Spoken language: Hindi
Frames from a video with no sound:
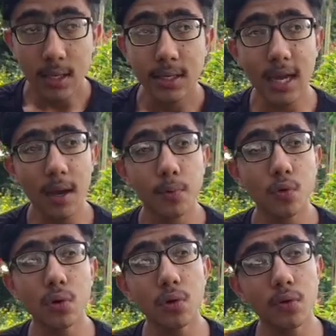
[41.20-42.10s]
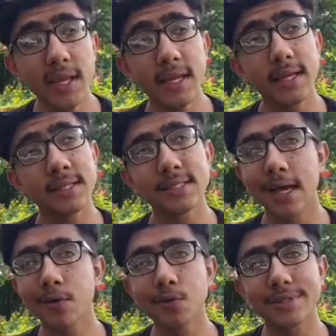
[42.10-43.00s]
क्या भूल हुई
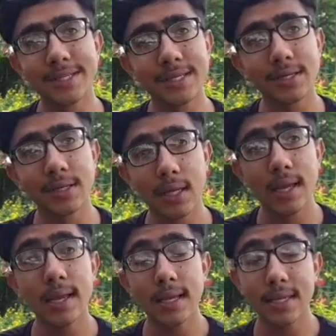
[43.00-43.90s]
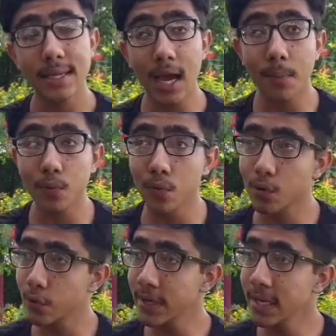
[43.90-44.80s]
इंसानों से क्या भूल
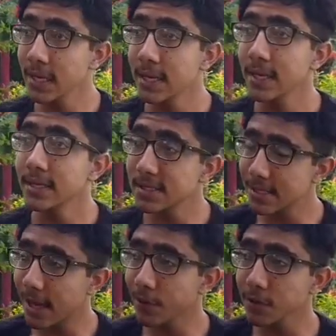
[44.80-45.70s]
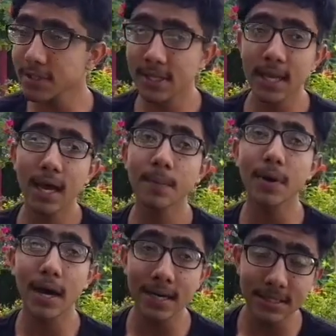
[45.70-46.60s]
हुई इंसानों से हम
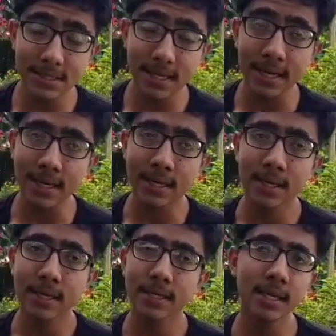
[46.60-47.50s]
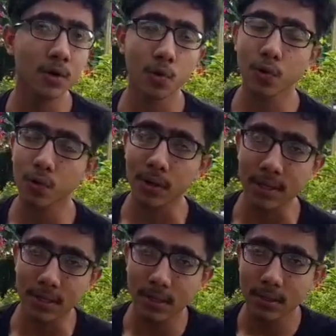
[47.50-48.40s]
अर्ज़ करें ये रो रो
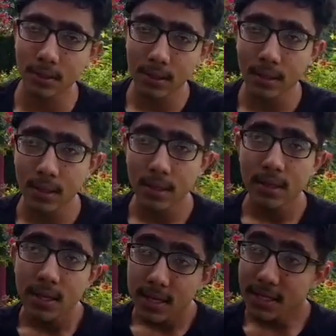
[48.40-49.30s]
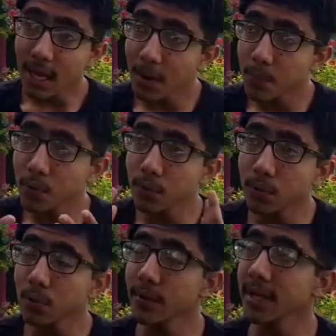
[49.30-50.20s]
कर क्या
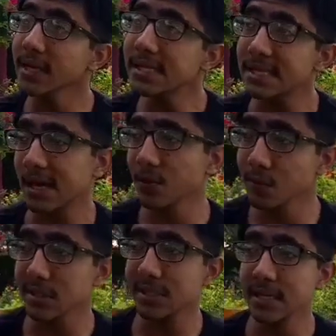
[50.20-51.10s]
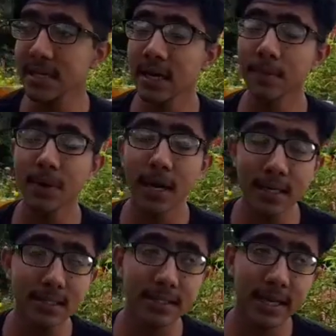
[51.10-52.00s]
भूल हुई इंसानों से हम
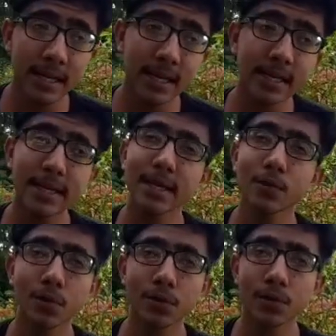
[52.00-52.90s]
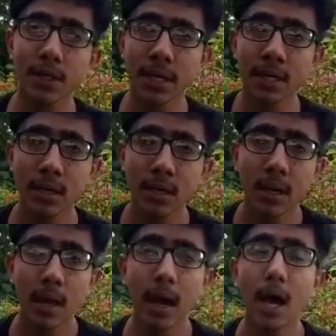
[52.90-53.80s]
अर्ज़ करें ये रो रो कर
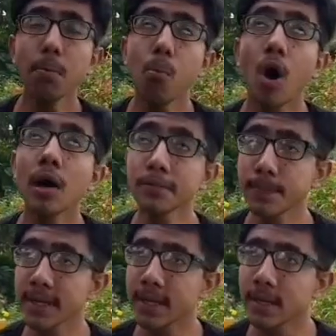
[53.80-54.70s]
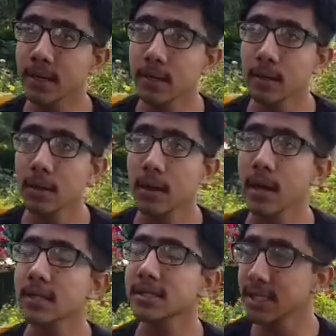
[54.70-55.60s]
अब मुआफ़ भी कर
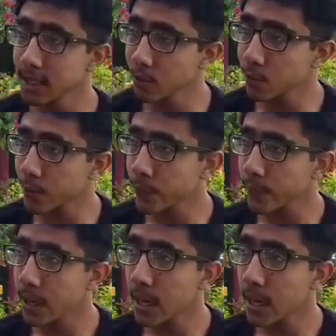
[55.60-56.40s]
अक्सीरों को